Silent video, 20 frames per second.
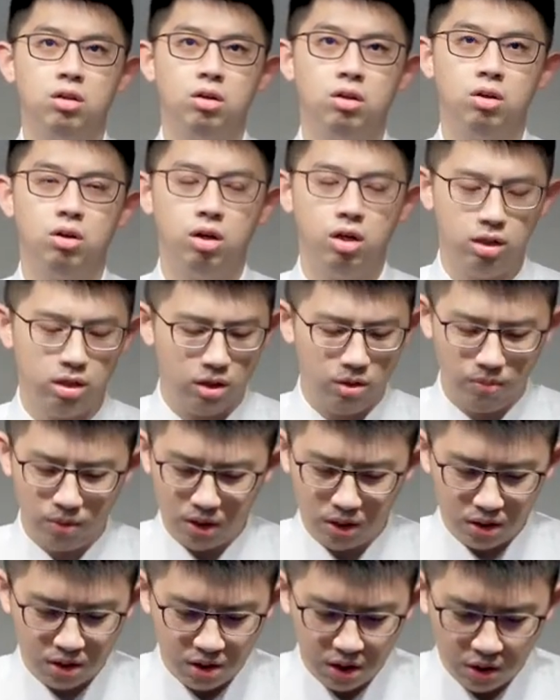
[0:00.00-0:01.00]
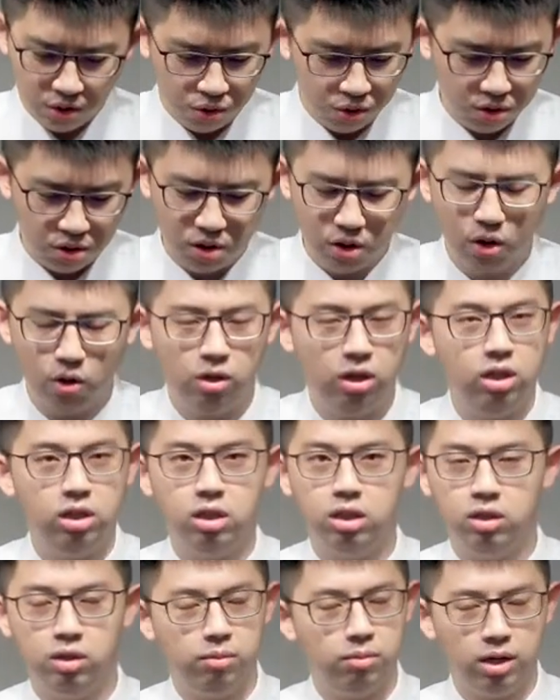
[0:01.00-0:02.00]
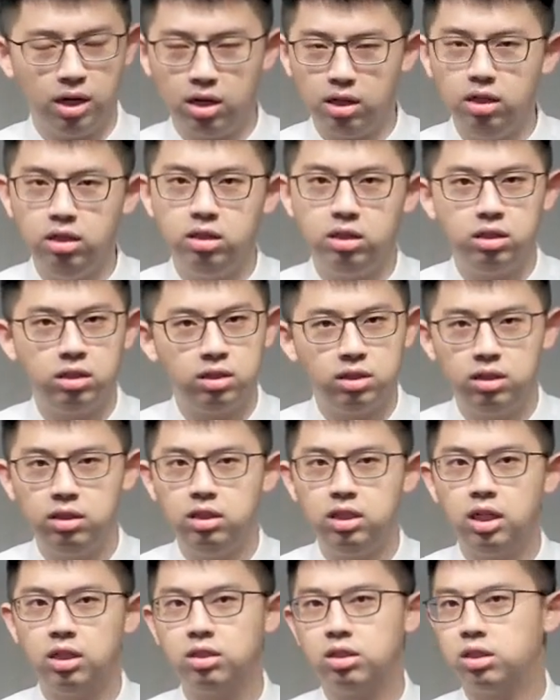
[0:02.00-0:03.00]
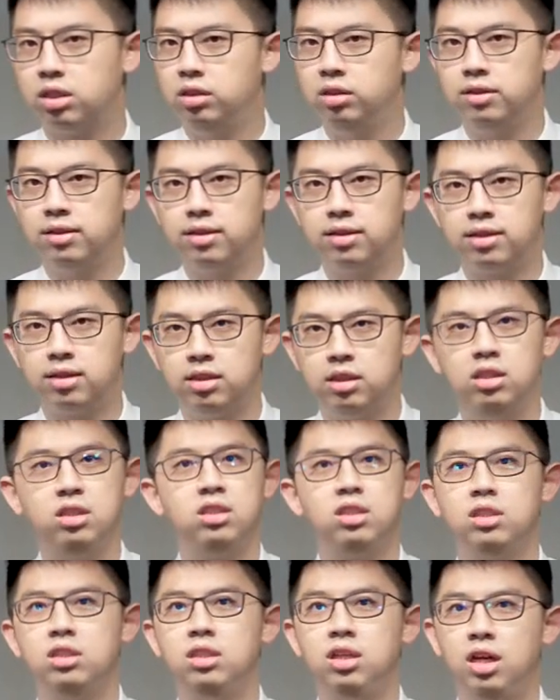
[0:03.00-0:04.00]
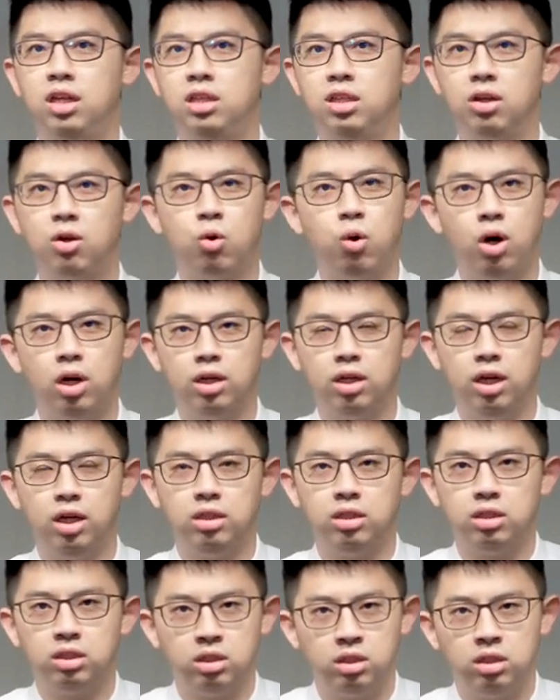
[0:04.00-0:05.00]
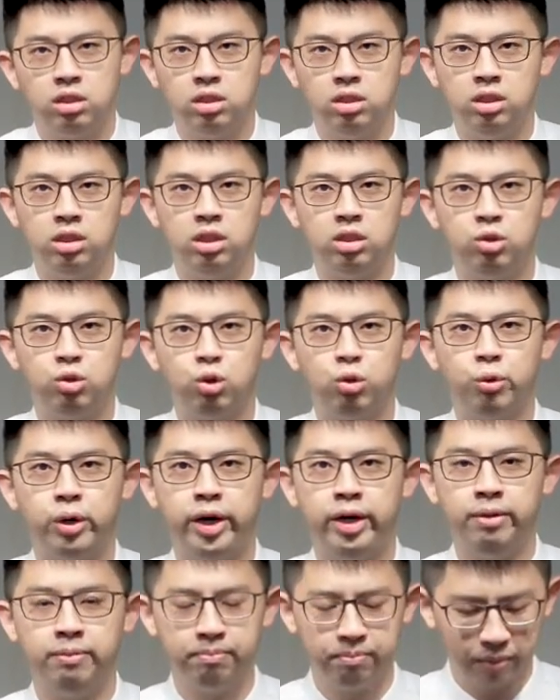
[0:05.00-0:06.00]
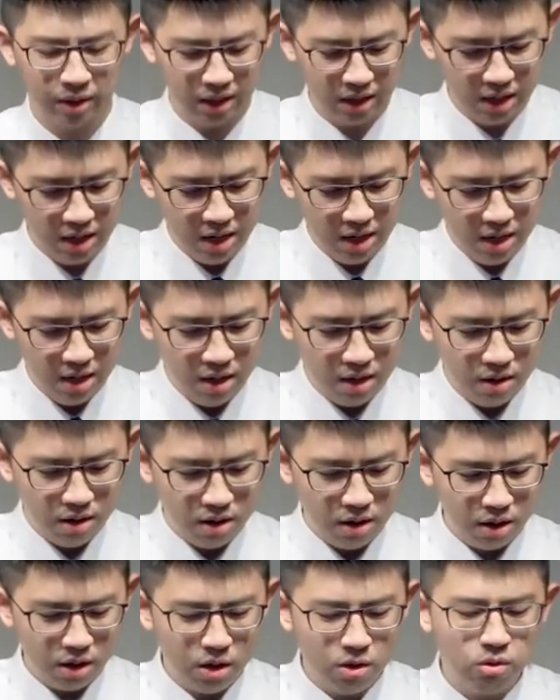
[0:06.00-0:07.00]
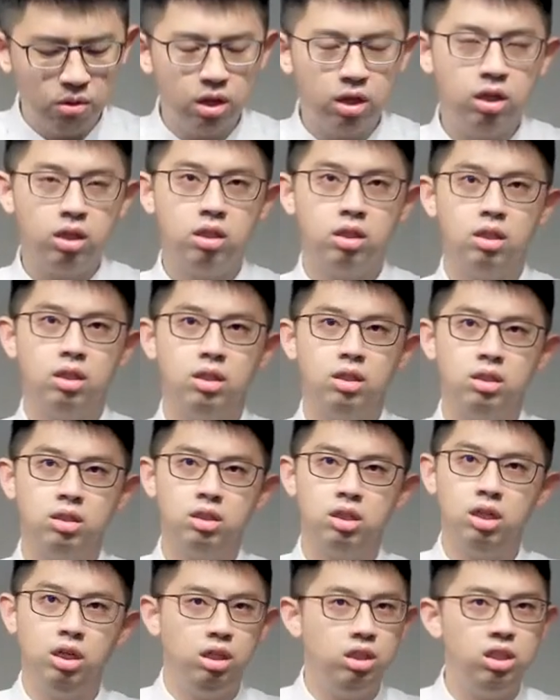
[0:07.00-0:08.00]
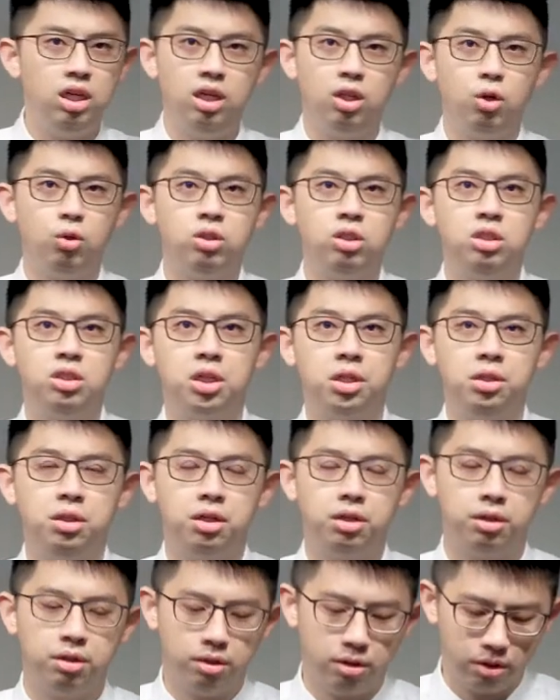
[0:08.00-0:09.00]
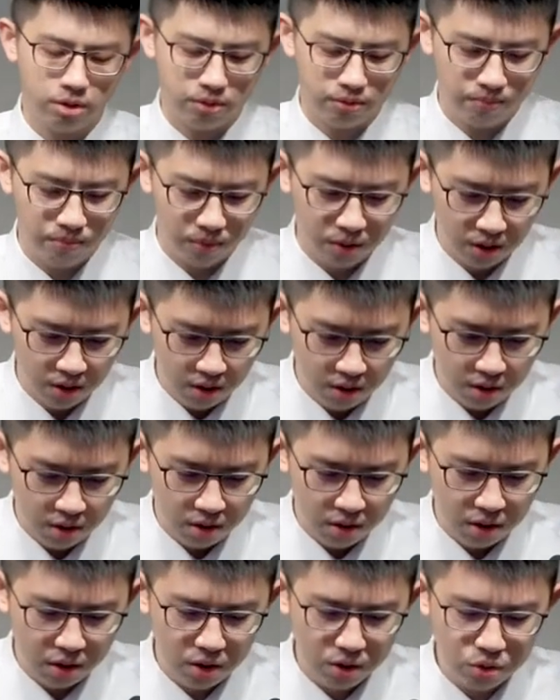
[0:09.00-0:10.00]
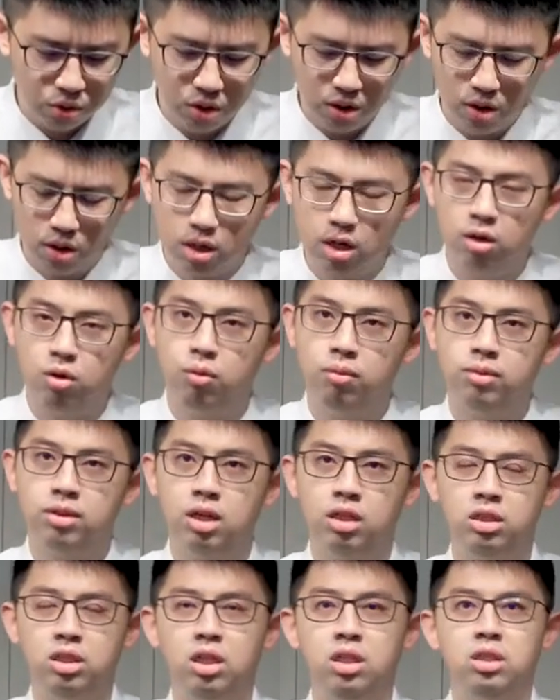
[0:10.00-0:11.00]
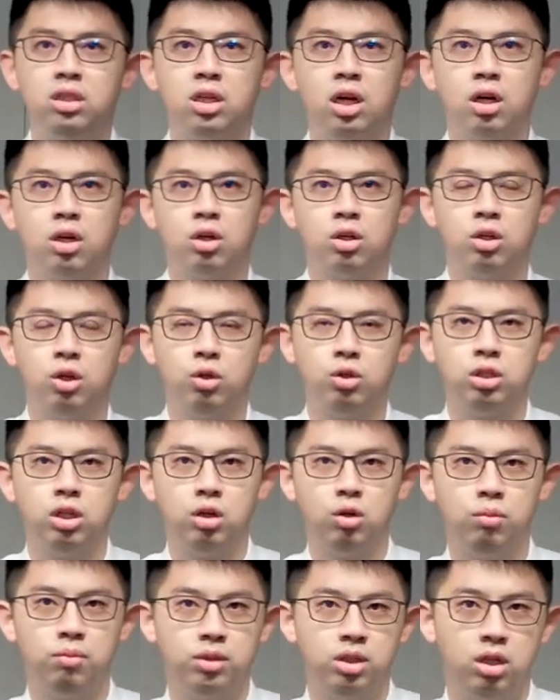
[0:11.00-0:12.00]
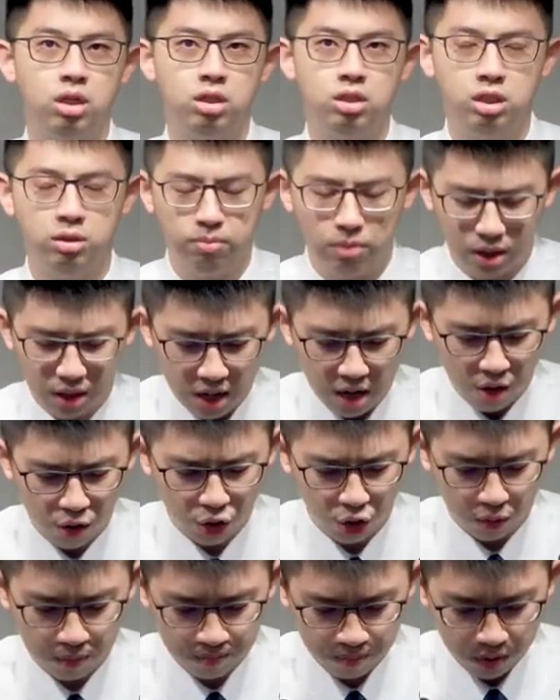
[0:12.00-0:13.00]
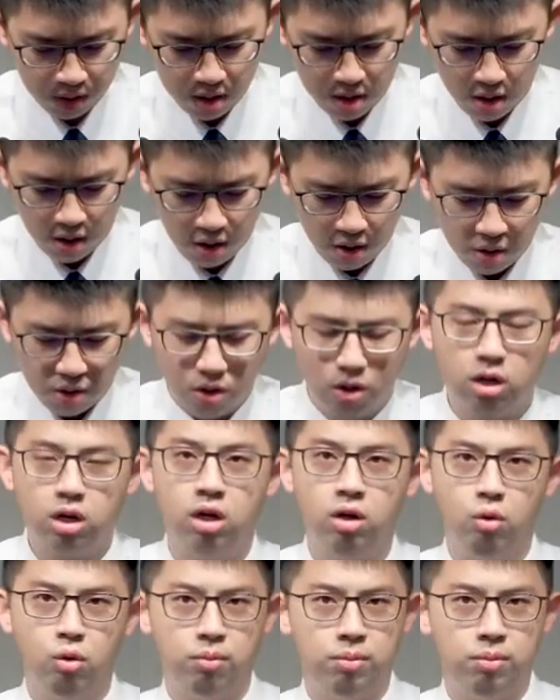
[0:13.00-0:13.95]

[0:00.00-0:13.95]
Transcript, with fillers: 啊！你们进去之后一，你们要一直思想神这四十年旷野这四十年的作为，因为这一切都是真的啊！啊，所以可能我们在线上呢，有一些我们的亲朋好友，可能我